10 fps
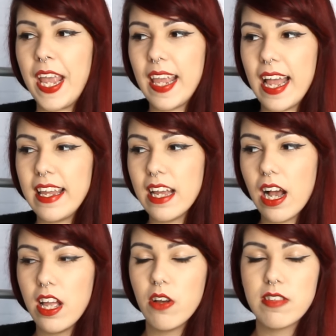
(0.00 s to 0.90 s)
E aí
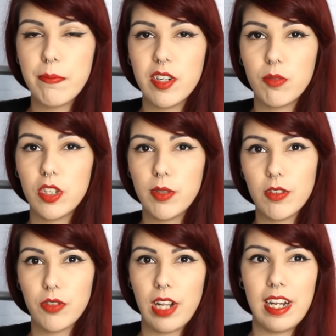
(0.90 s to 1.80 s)
eu sempre vejo muitas
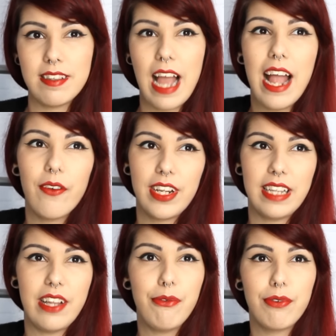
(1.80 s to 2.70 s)
pessoas falarem assim, ah, eu
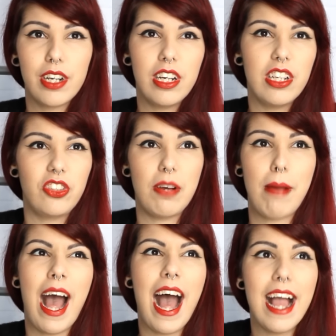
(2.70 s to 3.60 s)
queria ter franja,
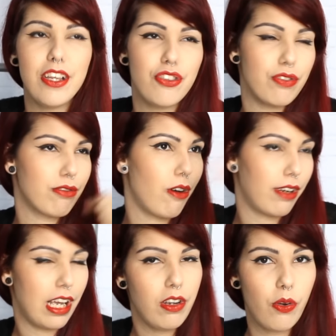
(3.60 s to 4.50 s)
mas
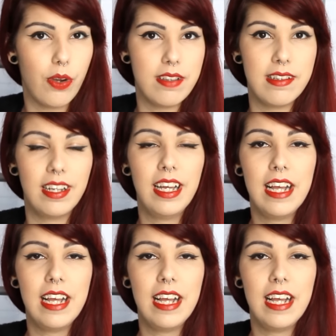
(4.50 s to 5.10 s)
qualquer coisa.